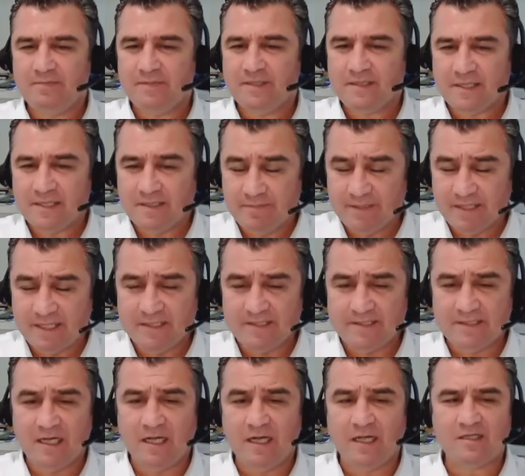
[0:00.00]
bir, bir
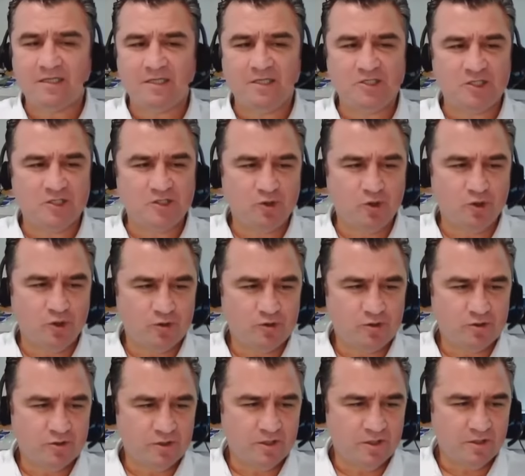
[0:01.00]
kez daha altını
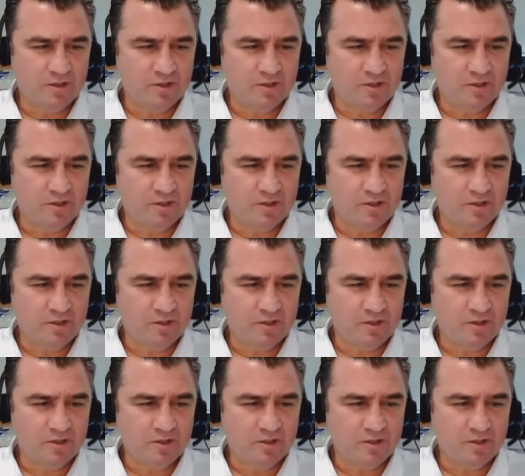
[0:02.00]
çiziyoruz.